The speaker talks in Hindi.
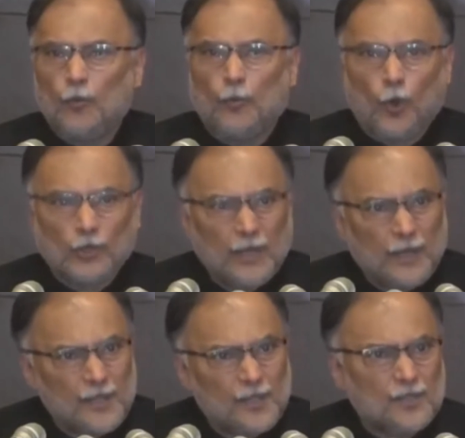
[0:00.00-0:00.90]
वोटर
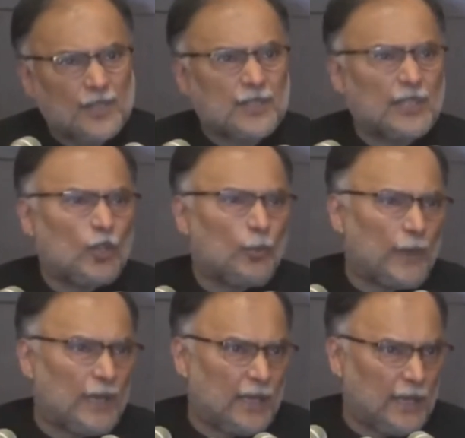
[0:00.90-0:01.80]
रजिस्ट्रेशन के
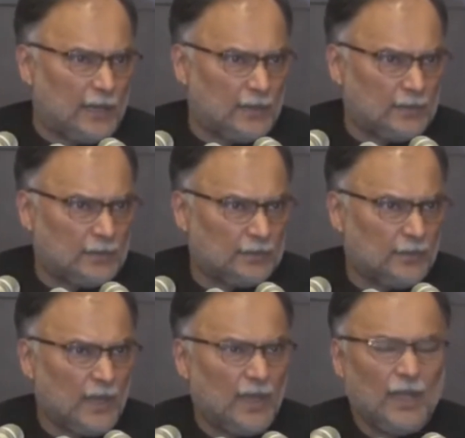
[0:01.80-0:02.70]
ऊपर ले गए
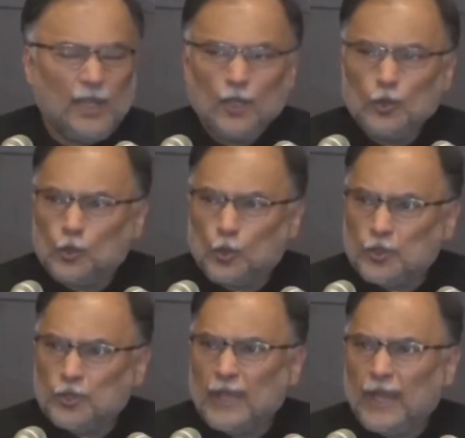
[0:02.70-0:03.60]
हैं
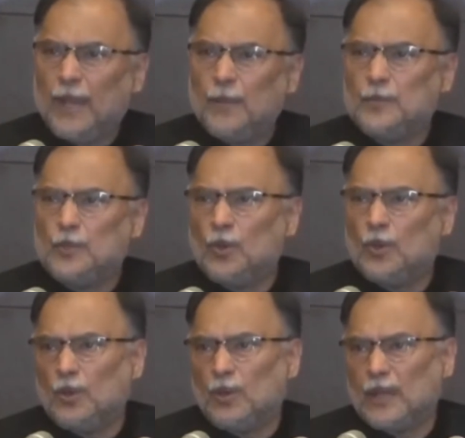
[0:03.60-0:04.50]
दूसरी अहम जो
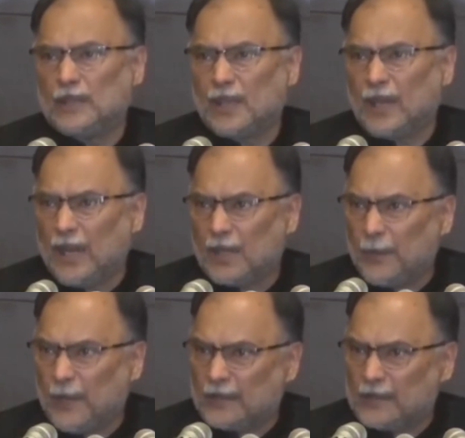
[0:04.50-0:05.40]
ख़तरनाक
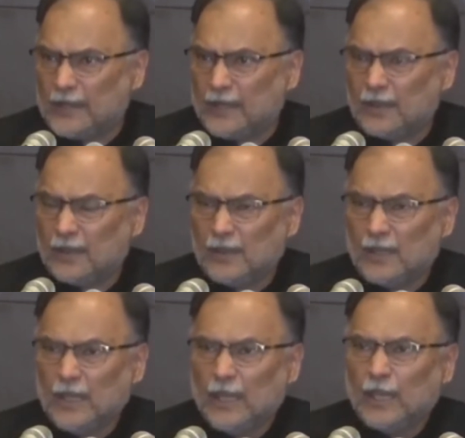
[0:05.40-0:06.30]
बात है
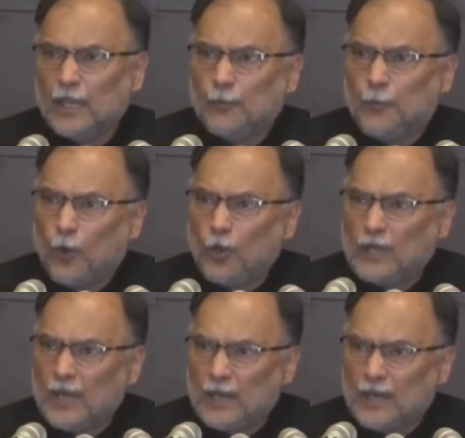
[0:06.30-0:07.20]
कि
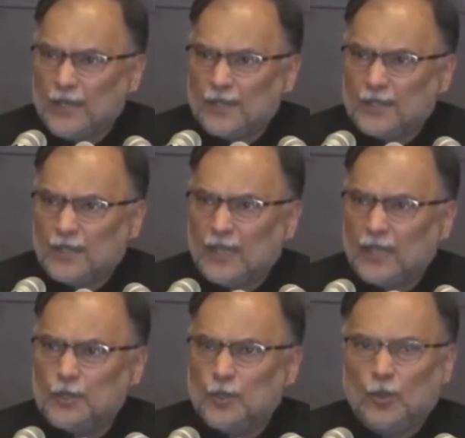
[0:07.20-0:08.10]
वोटर लिस्ट
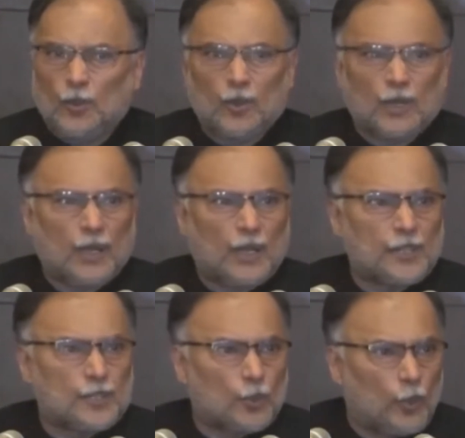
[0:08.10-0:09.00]
की जो
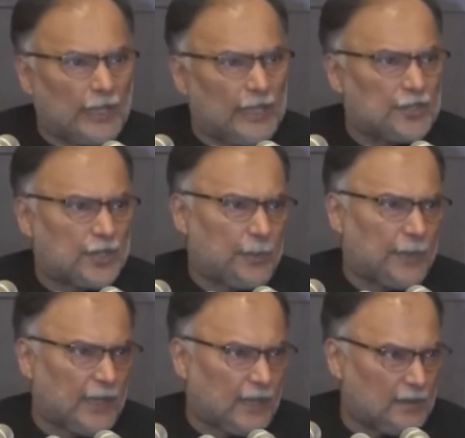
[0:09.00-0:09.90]
कस्टोडियनशिप
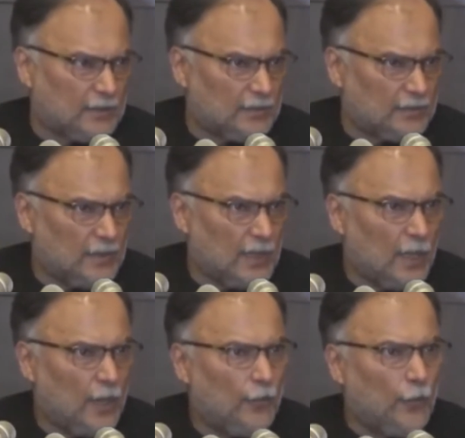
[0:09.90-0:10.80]
है
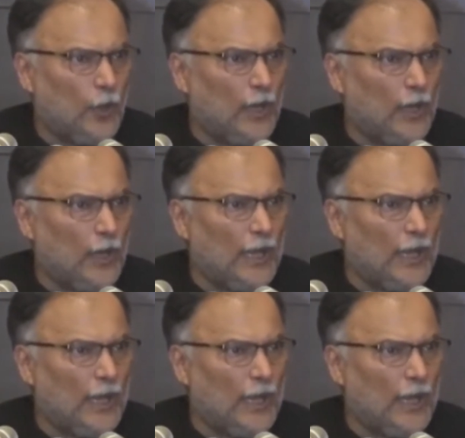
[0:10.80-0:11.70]
वो
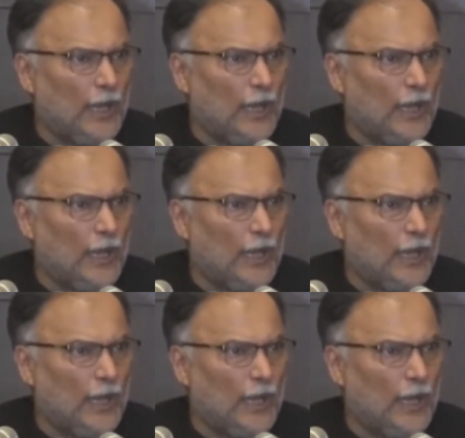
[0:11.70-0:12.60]
इलेक्शन कमीशन से
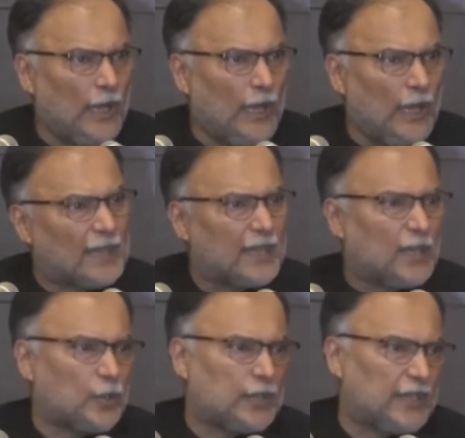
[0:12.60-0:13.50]
निकाल के
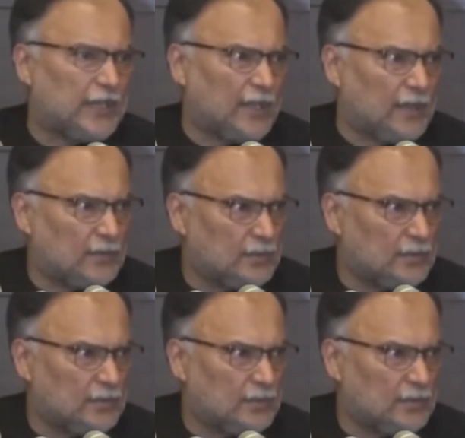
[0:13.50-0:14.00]
नादरा को दे दी है